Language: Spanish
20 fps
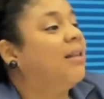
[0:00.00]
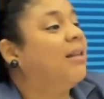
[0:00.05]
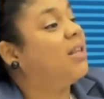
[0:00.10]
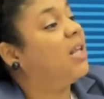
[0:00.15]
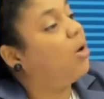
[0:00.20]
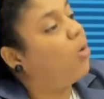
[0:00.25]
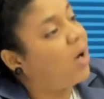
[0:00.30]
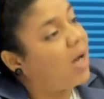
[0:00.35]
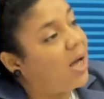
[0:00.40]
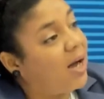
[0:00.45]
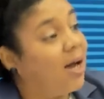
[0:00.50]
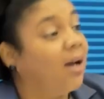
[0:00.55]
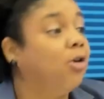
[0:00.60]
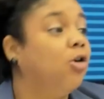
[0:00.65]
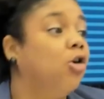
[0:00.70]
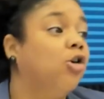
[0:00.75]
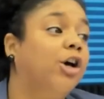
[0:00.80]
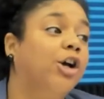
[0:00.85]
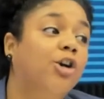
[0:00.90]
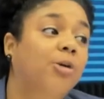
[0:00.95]
Si juegan
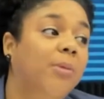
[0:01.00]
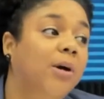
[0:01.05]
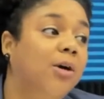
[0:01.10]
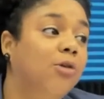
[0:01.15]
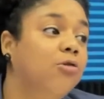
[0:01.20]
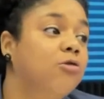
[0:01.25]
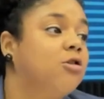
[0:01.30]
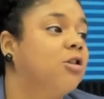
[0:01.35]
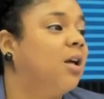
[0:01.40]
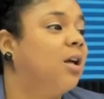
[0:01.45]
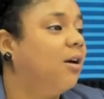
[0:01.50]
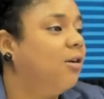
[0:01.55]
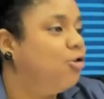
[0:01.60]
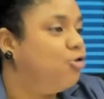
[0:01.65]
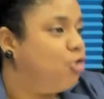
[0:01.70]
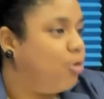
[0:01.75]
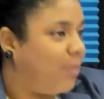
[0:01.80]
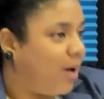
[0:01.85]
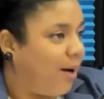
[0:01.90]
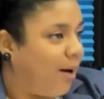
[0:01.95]
algo que no me gusta,
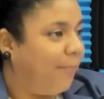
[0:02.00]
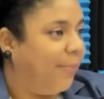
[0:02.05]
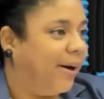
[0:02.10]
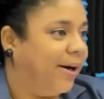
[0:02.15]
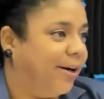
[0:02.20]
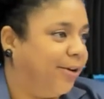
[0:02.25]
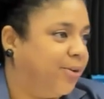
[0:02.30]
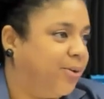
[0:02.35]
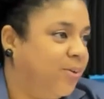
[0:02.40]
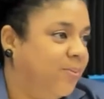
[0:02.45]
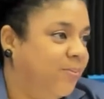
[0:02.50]
yo me aparto.